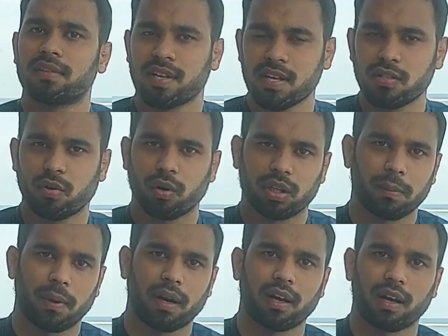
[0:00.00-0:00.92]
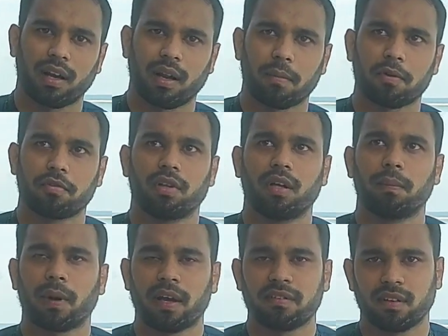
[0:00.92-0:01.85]
চেঞ্জ করতে পারেন এখানে আপনার যদি
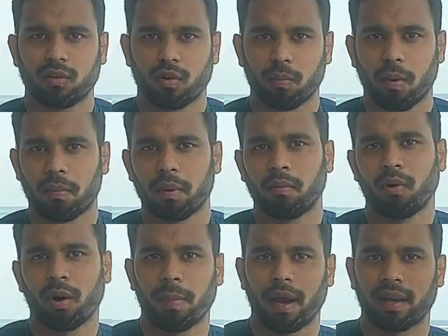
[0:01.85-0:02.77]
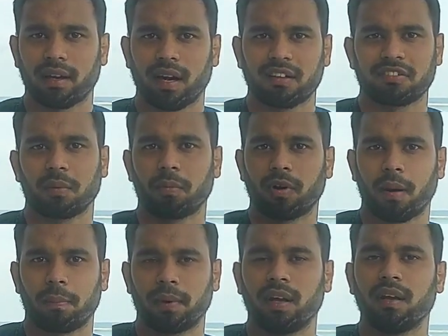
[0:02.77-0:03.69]
প্রাইসের কোনো প্রবলেম হয় বা এখানে আসার পরে
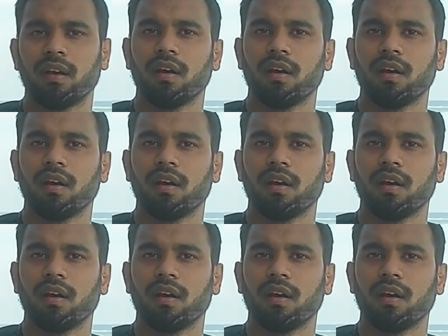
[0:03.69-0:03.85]
আপনি